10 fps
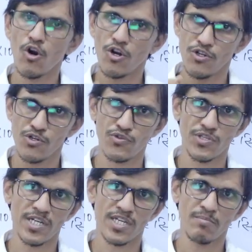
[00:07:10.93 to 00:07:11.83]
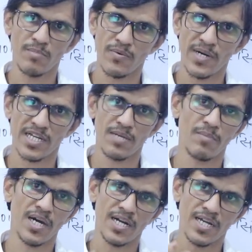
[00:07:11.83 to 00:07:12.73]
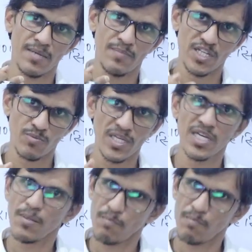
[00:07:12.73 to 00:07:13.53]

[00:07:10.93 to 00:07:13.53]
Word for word: और नियुक्त करके मेवाड़ के महाराणा के पास में